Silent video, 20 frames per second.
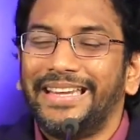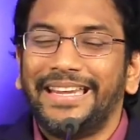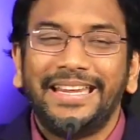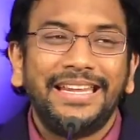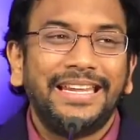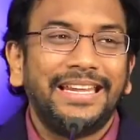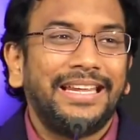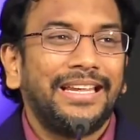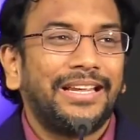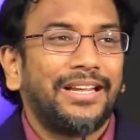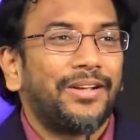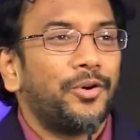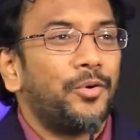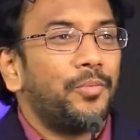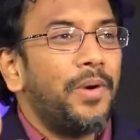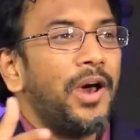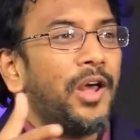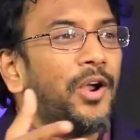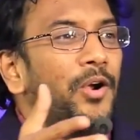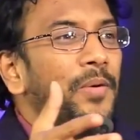ఈ
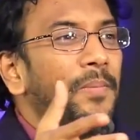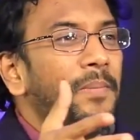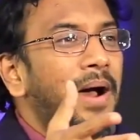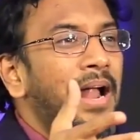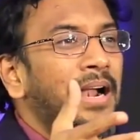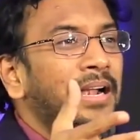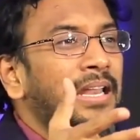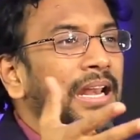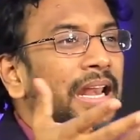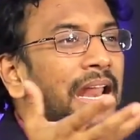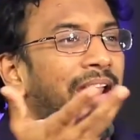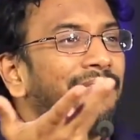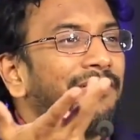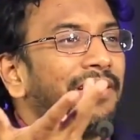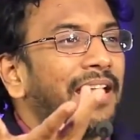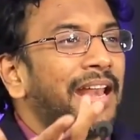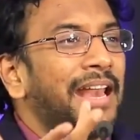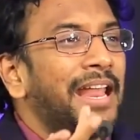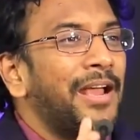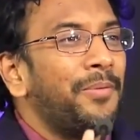కుమారుడు మాటలు నేను
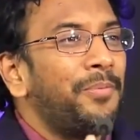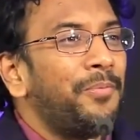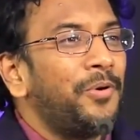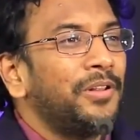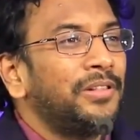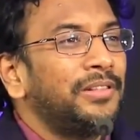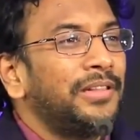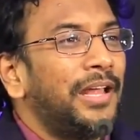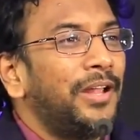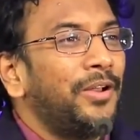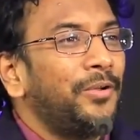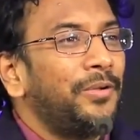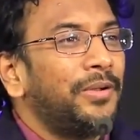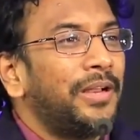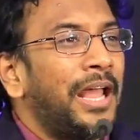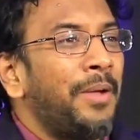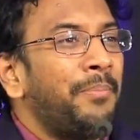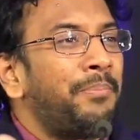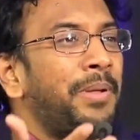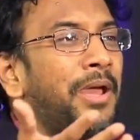వినలేకపోతున్నాను
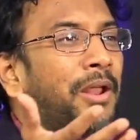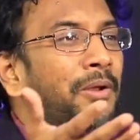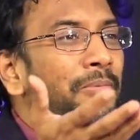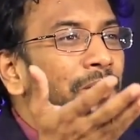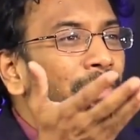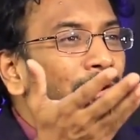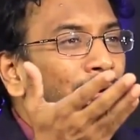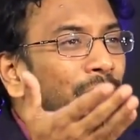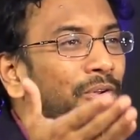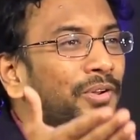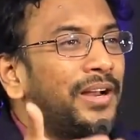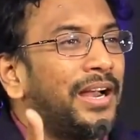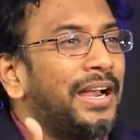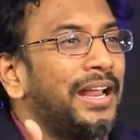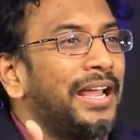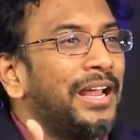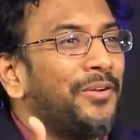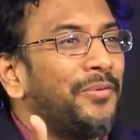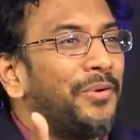నా పేరు పెట్టుకుని ఉన్నాడు కానీ